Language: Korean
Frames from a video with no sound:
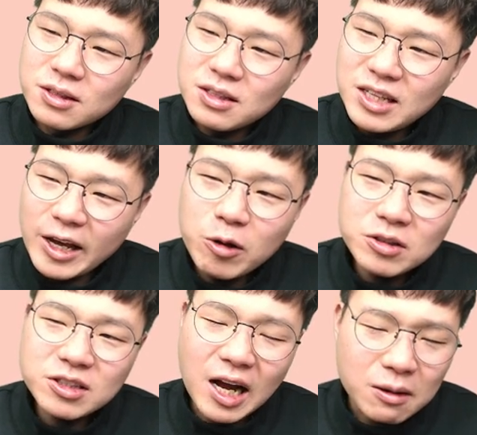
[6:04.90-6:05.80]

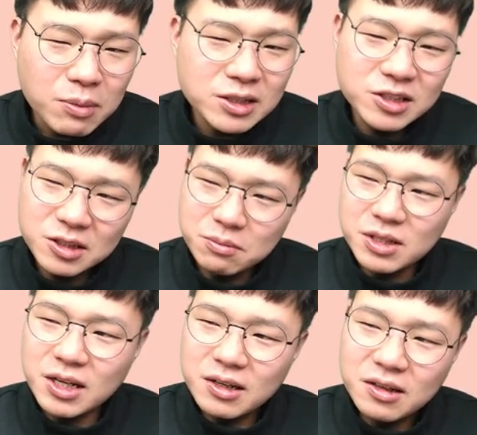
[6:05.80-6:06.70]
다이어트
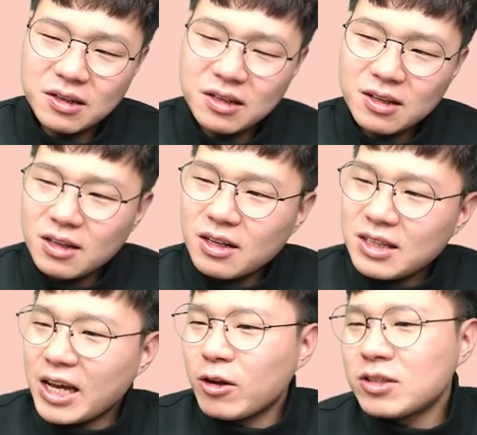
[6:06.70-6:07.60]
강박증입니다.
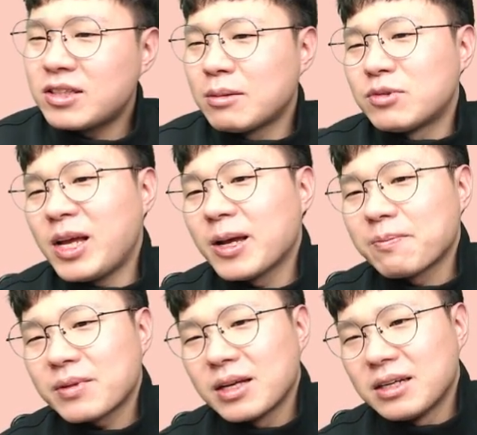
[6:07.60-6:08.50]
다이어트 때문에
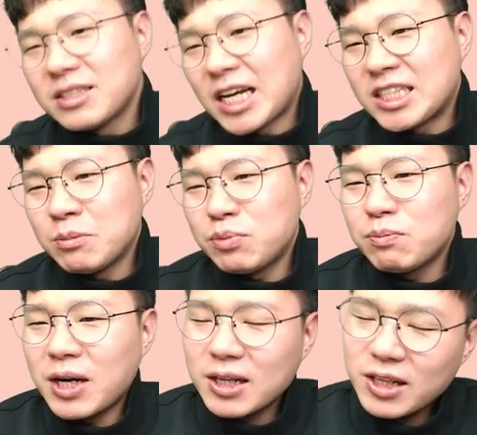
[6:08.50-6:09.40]

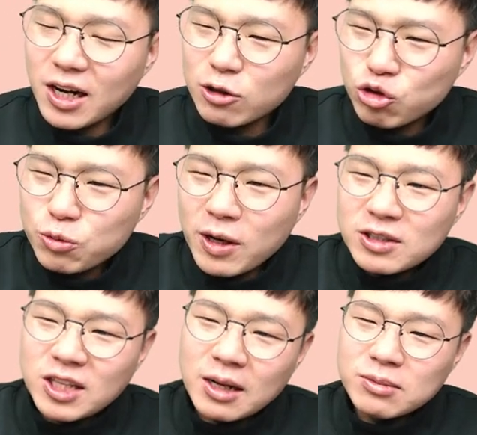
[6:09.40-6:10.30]
자신뿐만 아니라 주변
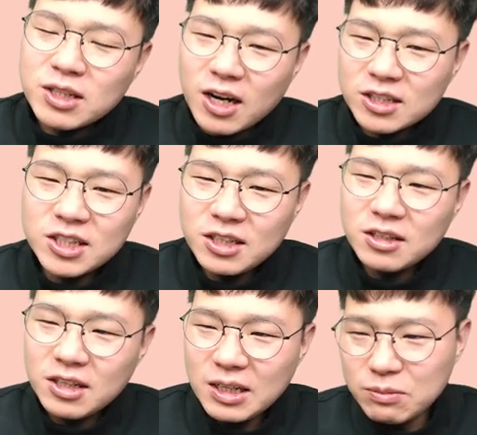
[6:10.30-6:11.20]
사람들까지
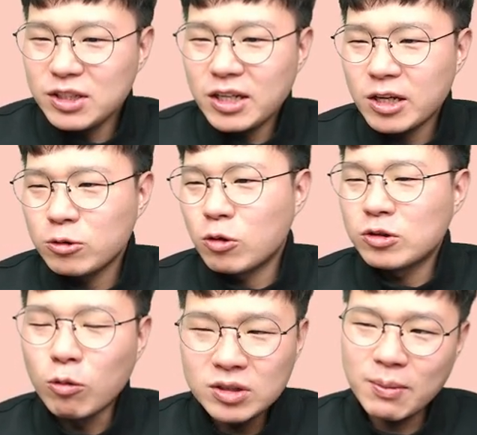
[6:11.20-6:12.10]
힘들게 되는 경우가
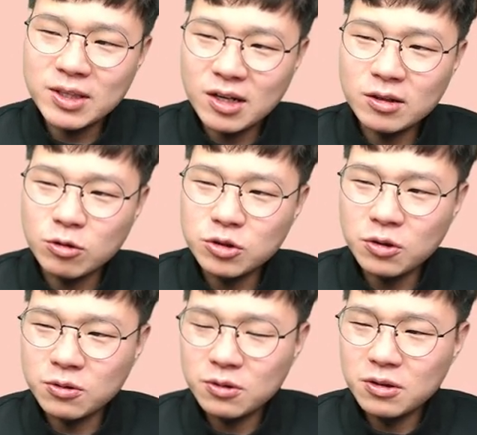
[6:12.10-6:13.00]
너무나 많다는
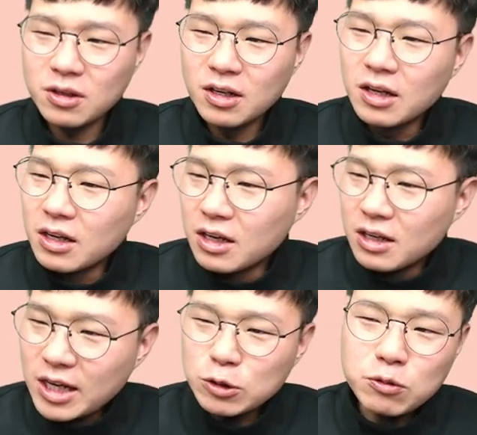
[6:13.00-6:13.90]
거죠.
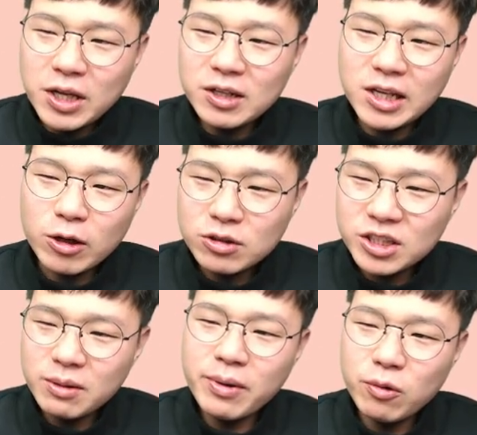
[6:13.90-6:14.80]
계속되는 다이어트
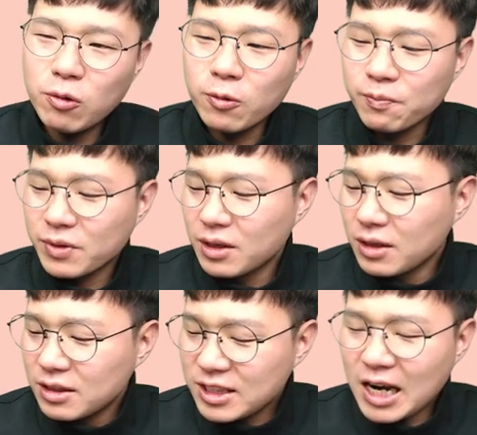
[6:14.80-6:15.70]
실패로
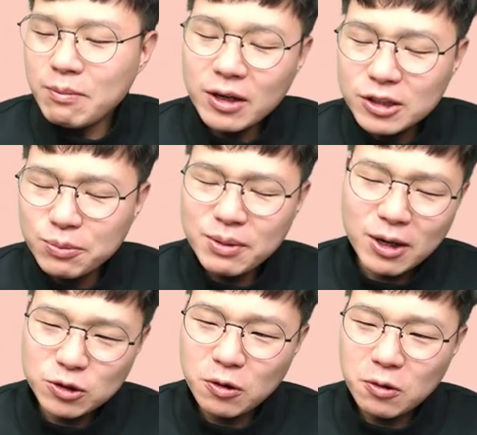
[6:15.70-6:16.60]
삶의
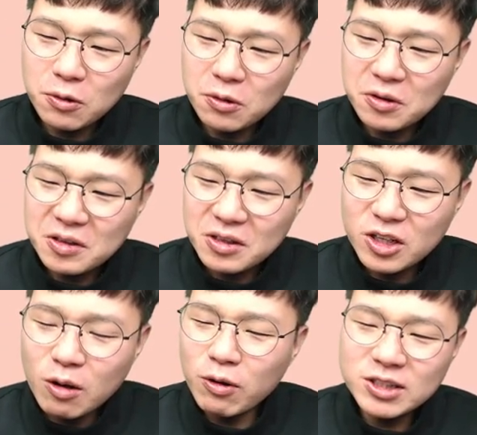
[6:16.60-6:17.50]
의미마저
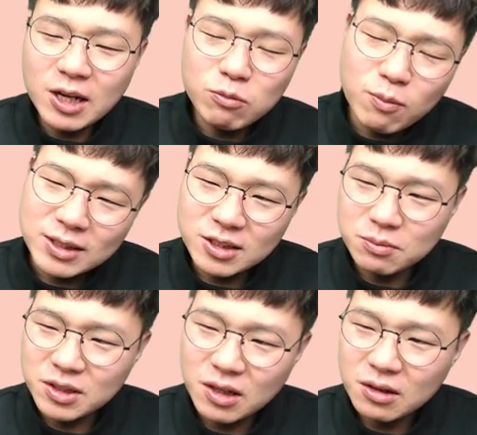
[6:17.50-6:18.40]
잃어버린 사람도
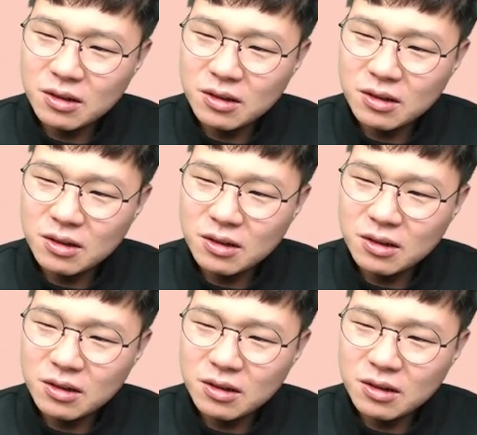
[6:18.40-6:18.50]
많습니다.